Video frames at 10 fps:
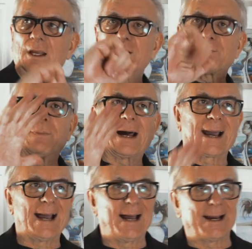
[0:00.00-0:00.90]

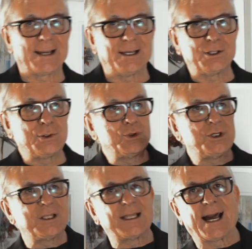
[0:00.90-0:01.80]
sparare,
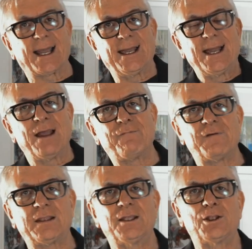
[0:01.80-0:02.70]
suscitare
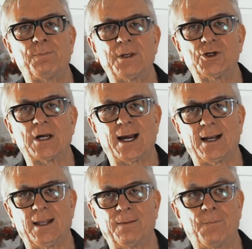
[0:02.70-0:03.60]
effetti
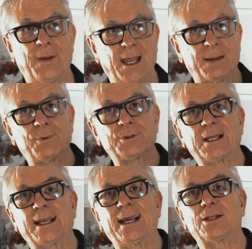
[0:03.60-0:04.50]
speciali per
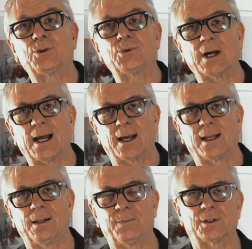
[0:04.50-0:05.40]
poter
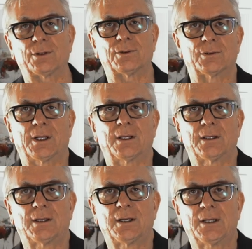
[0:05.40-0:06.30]
catturare le persone,
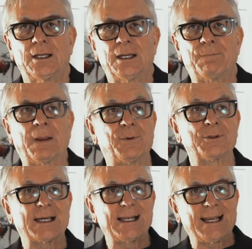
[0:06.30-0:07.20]
per
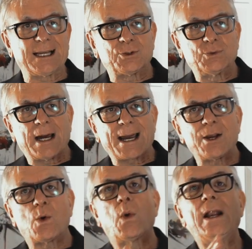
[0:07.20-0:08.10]
poterle
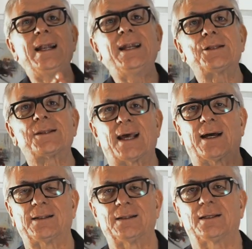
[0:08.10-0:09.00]
catturare
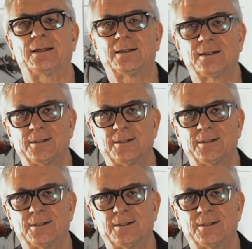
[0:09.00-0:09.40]
quell'istante.